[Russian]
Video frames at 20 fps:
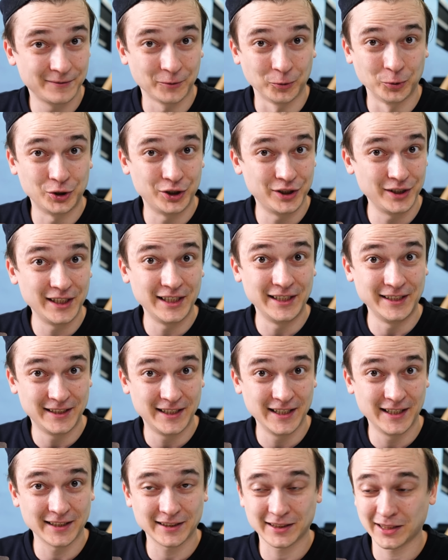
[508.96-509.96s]
Очень
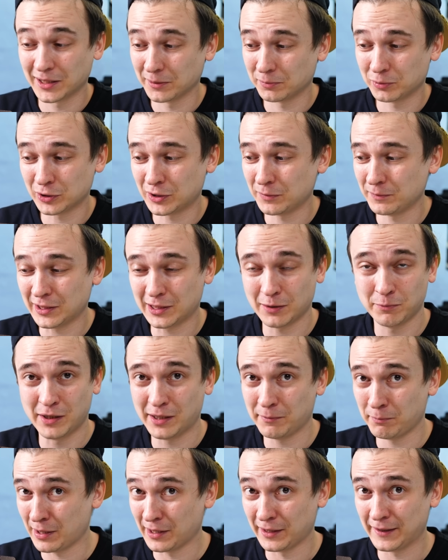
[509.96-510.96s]
интересно, допустим, если мне
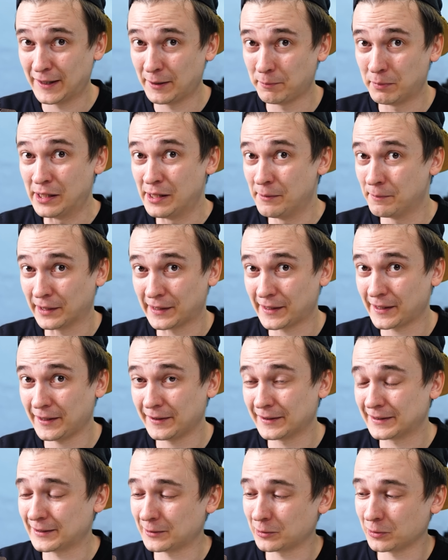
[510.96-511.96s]
белые грибы не
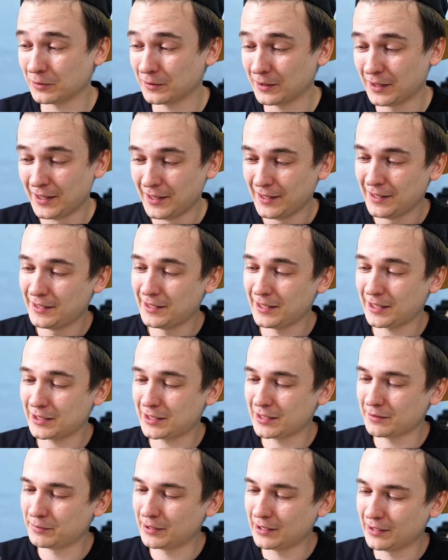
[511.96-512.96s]
понравятся, то я
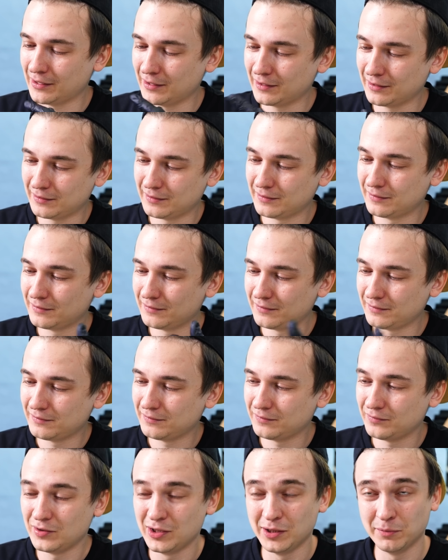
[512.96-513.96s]
хотя бы
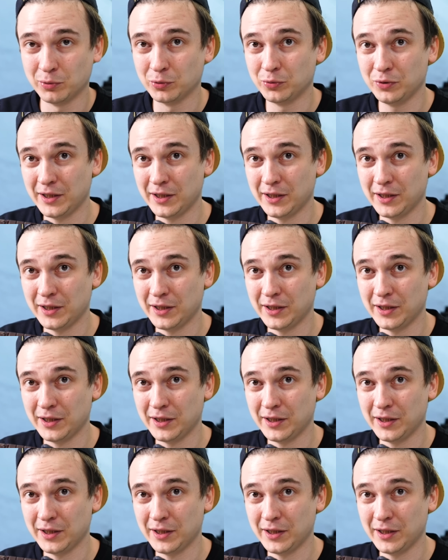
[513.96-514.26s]
не буду